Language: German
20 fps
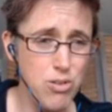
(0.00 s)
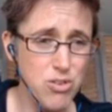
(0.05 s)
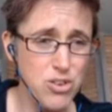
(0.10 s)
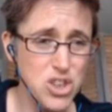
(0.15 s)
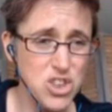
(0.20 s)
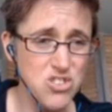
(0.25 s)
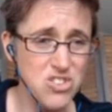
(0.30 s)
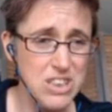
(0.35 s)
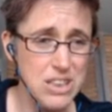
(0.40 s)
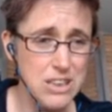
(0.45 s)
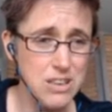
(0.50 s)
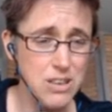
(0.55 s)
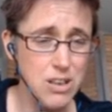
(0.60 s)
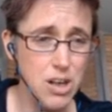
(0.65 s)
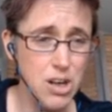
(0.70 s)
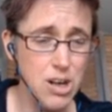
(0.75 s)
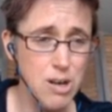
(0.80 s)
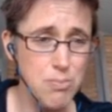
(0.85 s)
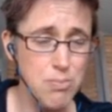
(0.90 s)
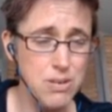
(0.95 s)
verschwiegen
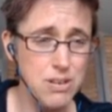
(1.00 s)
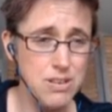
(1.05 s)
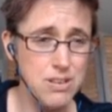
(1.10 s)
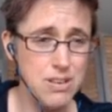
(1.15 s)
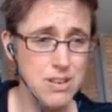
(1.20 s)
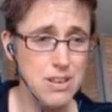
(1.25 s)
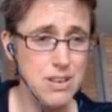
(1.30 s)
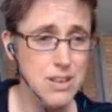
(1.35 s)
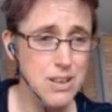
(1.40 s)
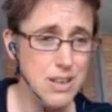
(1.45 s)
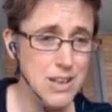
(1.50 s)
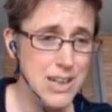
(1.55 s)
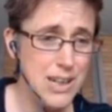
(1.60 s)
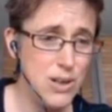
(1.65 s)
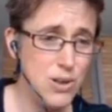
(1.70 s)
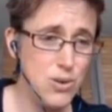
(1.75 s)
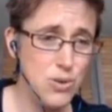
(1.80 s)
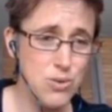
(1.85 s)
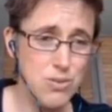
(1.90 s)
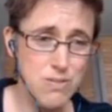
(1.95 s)
habe
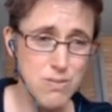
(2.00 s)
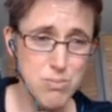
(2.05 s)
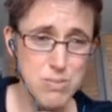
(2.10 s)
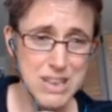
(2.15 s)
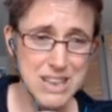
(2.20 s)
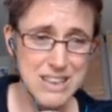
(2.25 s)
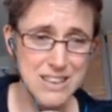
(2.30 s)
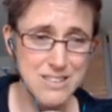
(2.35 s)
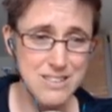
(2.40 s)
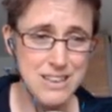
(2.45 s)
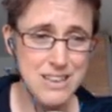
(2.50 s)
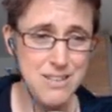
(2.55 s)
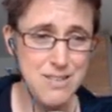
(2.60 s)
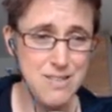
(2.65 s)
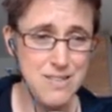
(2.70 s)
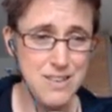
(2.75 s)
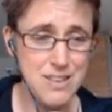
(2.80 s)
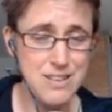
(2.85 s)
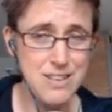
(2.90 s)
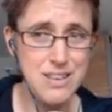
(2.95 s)
und mich
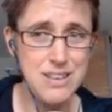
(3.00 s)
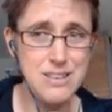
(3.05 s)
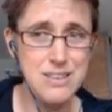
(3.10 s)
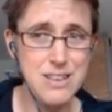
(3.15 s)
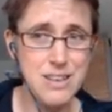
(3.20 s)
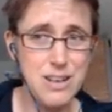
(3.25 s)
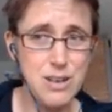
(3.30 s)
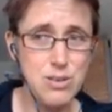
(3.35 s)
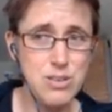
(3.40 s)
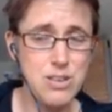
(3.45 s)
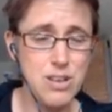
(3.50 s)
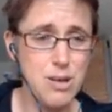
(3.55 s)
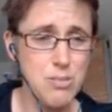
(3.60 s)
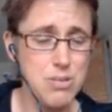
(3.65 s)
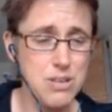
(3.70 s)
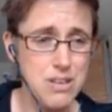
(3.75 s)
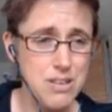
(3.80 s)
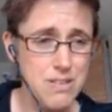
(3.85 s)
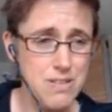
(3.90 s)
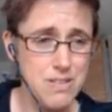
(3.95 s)
erst dann getraut
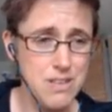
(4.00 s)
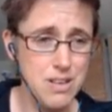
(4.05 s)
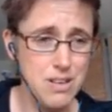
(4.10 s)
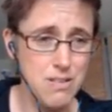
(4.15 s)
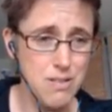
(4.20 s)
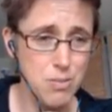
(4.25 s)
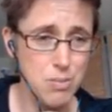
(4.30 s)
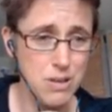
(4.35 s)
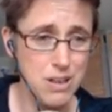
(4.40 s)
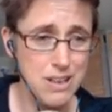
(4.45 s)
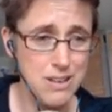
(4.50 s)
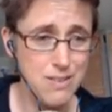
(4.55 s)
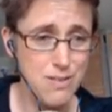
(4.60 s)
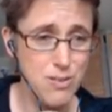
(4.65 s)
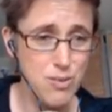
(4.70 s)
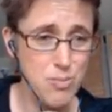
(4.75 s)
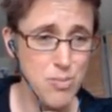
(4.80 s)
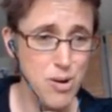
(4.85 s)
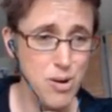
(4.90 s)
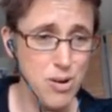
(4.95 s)
habe, dies transparent
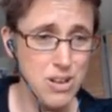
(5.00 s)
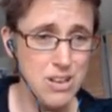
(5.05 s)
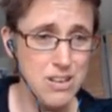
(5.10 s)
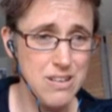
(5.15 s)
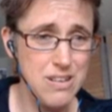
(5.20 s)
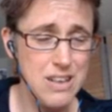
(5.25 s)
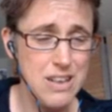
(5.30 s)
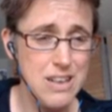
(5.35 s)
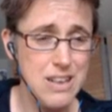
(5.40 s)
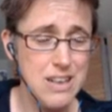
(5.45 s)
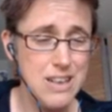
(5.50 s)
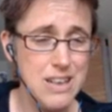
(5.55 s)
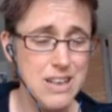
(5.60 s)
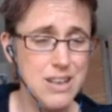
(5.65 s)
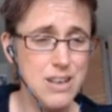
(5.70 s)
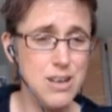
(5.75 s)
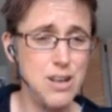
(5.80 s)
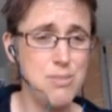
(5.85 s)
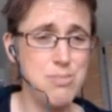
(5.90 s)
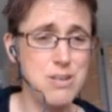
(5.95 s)
zu machen.
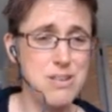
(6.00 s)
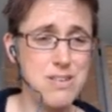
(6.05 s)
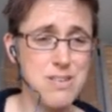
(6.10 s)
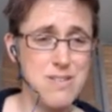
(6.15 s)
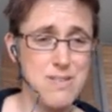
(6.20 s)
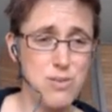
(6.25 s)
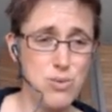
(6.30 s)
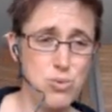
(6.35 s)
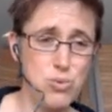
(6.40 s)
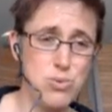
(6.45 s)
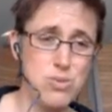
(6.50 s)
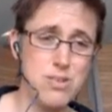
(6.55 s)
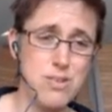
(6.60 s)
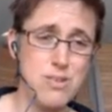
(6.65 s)
Ich habe das nur,